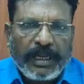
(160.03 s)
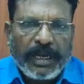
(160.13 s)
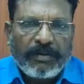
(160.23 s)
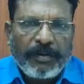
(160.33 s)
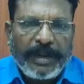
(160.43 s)

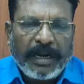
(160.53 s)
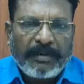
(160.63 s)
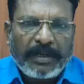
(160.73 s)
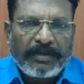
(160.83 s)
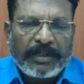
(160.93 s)
ஆகவே
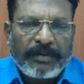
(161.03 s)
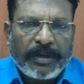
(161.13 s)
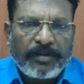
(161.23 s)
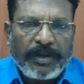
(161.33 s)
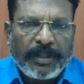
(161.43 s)
மேலவளவுக்கு
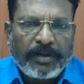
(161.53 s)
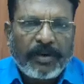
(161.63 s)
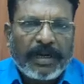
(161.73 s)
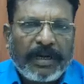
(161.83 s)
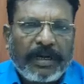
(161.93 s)
வரக்கூடிய
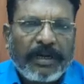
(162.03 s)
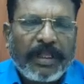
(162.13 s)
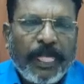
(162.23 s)
தோழர்கள்